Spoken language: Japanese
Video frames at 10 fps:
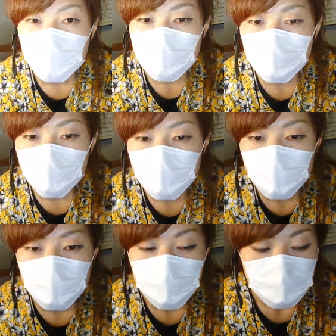えしまし
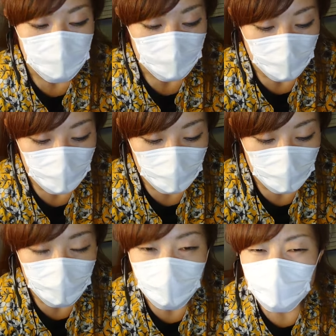たあの
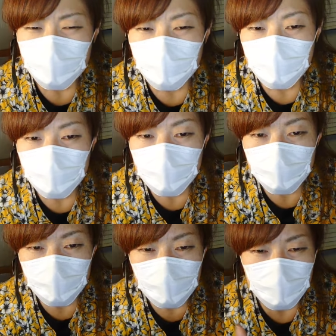皆様のコメント
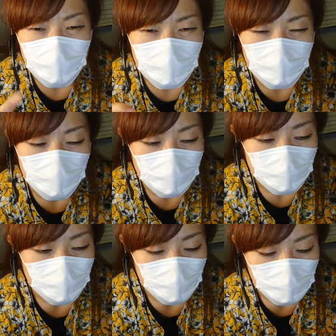最後ちょっと
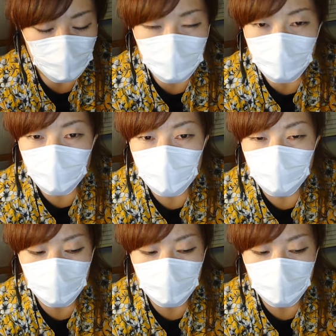読み落としたかも